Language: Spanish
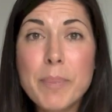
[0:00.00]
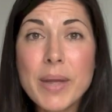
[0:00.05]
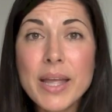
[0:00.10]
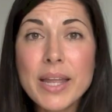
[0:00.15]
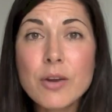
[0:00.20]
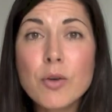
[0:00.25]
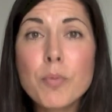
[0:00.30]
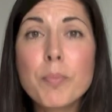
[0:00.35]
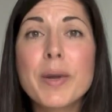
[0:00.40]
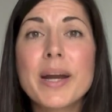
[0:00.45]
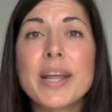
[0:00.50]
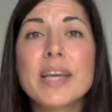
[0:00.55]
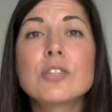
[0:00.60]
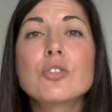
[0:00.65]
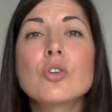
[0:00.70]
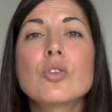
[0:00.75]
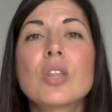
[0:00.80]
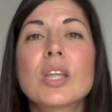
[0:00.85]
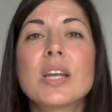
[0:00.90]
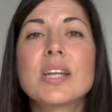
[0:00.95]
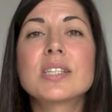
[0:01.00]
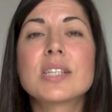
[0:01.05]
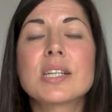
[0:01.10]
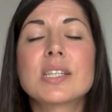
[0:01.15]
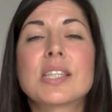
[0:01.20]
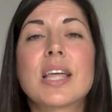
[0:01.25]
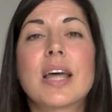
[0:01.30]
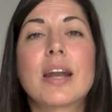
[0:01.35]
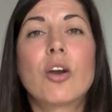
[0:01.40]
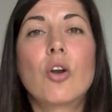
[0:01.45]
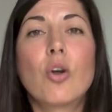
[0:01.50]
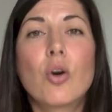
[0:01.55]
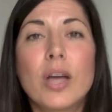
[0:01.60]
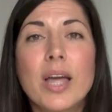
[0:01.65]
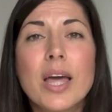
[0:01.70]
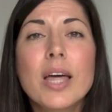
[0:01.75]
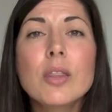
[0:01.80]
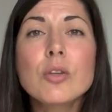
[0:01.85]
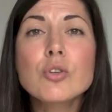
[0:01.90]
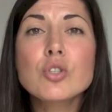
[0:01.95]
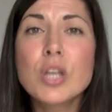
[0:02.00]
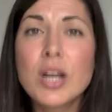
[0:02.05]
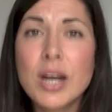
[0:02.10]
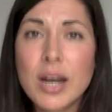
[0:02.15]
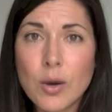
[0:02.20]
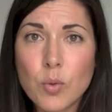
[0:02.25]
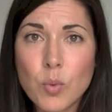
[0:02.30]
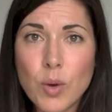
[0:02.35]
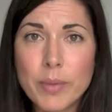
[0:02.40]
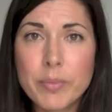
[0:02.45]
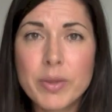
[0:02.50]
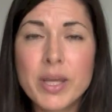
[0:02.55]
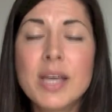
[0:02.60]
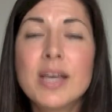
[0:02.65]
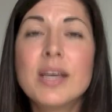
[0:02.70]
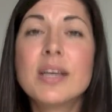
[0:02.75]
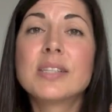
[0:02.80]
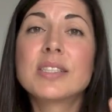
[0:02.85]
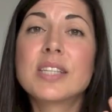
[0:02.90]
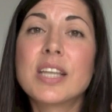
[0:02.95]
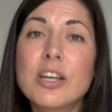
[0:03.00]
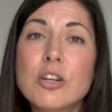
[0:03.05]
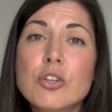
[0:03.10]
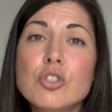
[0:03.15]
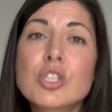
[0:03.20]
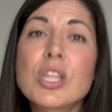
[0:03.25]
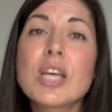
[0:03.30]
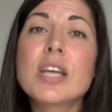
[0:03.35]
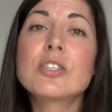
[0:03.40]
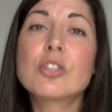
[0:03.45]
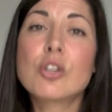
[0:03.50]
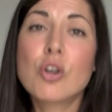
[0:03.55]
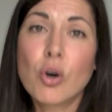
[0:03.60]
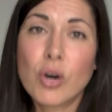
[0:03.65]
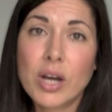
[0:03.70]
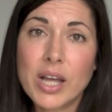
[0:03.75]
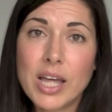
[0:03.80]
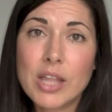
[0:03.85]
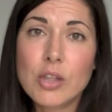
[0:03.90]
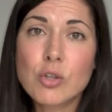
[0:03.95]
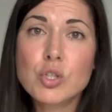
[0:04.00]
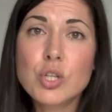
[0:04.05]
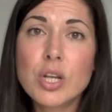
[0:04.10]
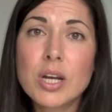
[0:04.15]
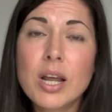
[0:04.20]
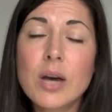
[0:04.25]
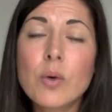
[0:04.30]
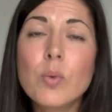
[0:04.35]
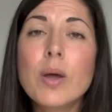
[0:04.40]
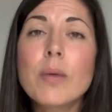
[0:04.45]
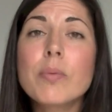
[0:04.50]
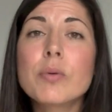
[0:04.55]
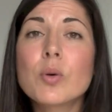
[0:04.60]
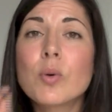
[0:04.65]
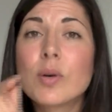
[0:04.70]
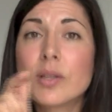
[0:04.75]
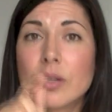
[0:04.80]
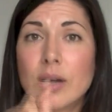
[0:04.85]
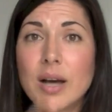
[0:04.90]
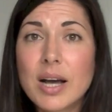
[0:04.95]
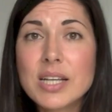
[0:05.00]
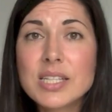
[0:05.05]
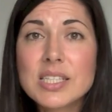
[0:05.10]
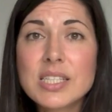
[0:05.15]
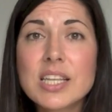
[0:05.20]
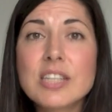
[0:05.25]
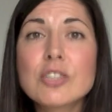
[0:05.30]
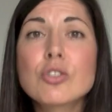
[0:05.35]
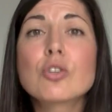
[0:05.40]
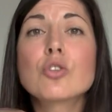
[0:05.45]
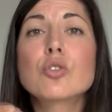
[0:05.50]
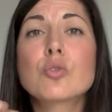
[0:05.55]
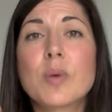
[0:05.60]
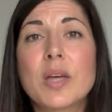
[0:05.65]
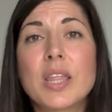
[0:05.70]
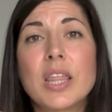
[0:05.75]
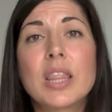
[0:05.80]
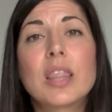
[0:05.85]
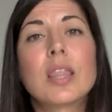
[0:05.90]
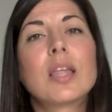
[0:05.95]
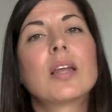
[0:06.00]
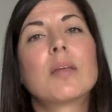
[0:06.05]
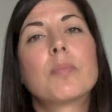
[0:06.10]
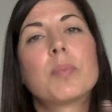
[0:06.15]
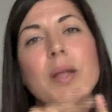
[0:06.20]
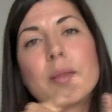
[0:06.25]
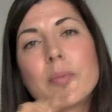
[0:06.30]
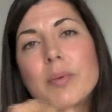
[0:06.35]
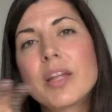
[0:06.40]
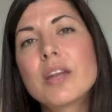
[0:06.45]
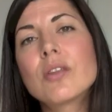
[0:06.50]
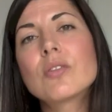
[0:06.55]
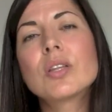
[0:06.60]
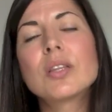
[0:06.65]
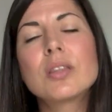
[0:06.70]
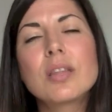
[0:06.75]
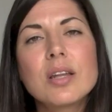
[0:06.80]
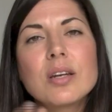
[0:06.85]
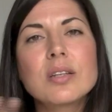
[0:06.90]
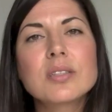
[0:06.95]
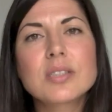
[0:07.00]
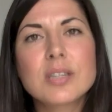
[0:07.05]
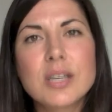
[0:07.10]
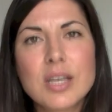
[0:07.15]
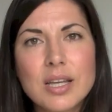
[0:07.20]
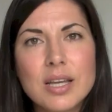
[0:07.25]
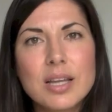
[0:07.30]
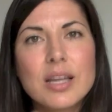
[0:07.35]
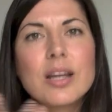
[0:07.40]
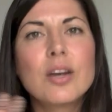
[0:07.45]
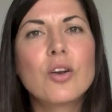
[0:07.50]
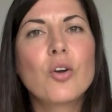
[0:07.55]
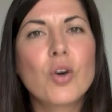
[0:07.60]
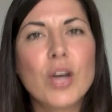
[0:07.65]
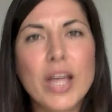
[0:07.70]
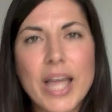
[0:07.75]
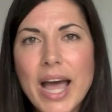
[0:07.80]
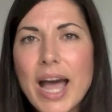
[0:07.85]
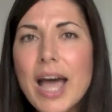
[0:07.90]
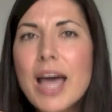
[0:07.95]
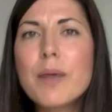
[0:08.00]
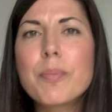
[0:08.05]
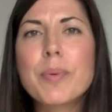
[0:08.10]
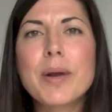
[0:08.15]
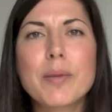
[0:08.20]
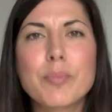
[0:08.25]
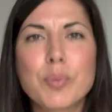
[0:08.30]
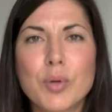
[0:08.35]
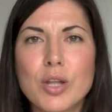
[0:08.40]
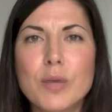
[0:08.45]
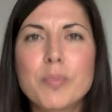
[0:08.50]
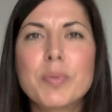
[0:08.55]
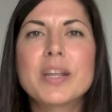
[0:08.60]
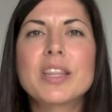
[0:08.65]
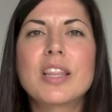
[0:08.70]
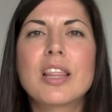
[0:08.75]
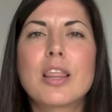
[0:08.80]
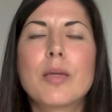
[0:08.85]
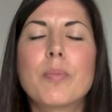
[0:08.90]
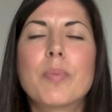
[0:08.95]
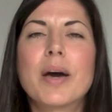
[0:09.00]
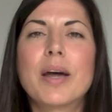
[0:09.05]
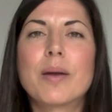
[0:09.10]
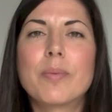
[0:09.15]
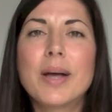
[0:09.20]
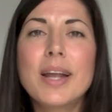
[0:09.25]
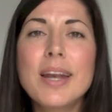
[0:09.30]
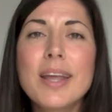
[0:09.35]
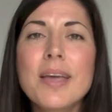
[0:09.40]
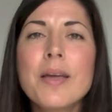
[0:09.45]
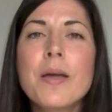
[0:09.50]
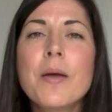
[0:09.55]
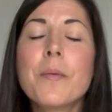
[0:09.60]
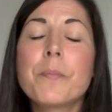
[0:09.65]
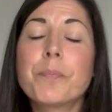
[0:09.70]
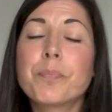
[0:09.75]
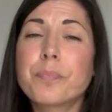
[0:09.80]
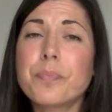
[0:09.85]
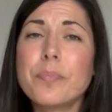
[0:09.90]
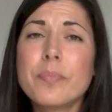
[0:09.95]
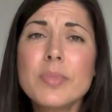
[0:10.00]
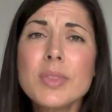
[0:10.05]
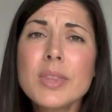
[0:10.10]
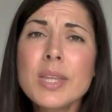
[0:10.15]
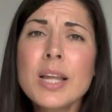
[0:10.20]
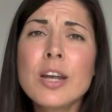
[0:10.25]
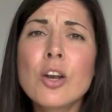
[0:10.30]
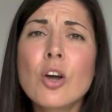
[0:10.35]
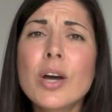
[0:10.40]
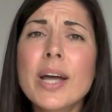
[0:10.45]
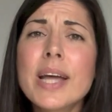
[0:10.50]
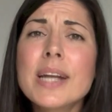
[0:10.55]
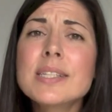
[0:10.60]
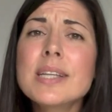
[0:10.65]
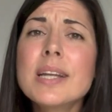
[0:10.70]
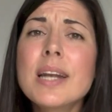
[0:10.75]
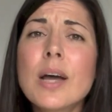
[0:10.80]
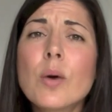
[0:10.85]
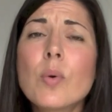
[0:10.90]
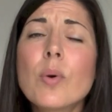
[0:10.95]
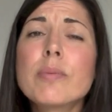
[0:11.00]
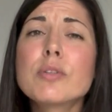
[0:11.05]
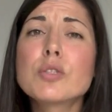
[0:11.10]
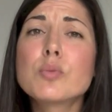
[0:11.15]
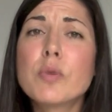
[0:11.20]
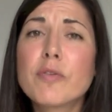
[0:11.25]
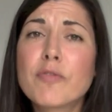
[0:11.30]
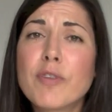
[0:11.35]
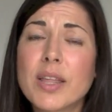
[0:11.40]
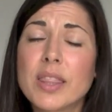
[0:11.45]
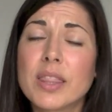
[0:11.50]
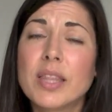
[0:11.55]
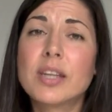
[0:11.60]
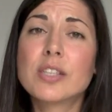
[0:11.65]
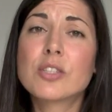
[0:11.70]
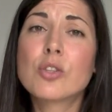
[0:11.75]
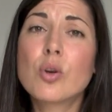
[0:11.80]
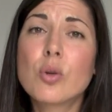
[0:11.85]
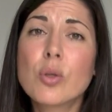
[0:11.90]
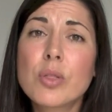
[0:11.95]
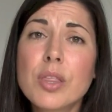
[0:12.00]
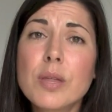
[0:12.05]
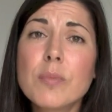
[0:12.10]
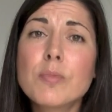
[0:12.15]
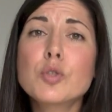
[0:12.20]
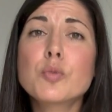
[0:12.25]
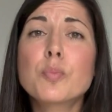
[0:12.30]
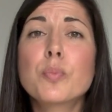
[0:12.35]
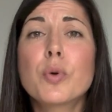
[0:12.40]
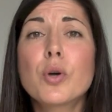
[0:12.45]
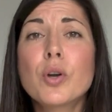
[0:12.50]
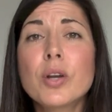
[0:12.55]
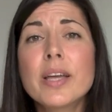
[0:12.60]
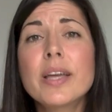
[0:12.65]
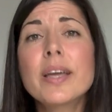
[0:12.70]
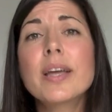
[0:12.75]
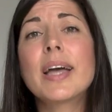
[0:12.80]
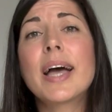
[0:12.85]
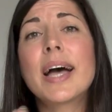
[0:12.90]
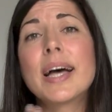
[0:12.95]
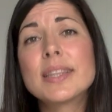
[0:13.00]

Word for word: pero para eso tenéis que estar logueados en la web. Si no estáis logueados en la web, cuando hagáis eso os va a decir, primero te tienes que loguear para poder participar, ¿vale? Loguearse en la web es muy fácil. Esto lo hicimos porque